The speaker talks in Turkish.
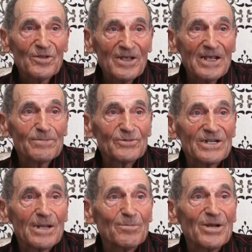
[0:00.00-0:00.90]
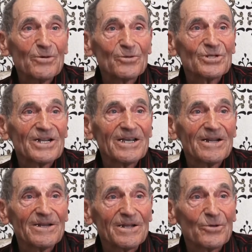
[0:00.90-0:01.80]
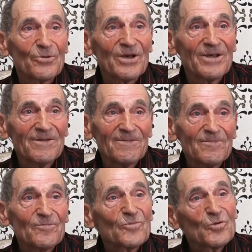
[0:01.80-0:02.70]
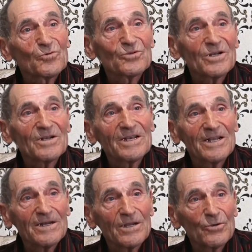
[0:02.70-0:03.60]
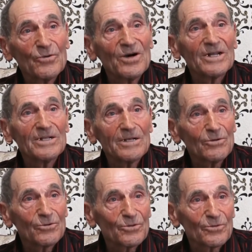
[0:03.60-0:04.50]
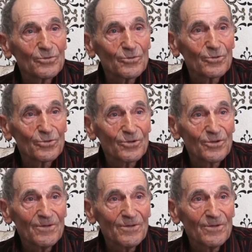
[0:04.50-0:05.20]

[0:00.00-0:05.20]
Hepsinden bile otur geline göğe. O zaman geline göğe değil mi durdu.